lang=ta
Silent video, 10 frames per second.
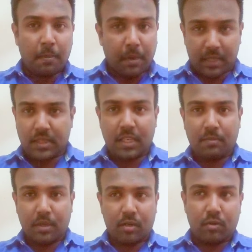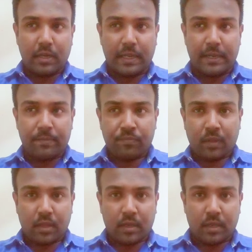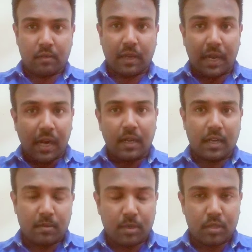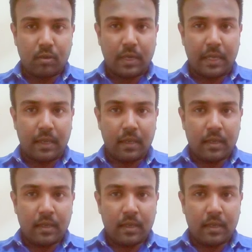பக்திக்கு மட்டும் இல்லை வரலாற்றுக்கு மட்டும் இல்லை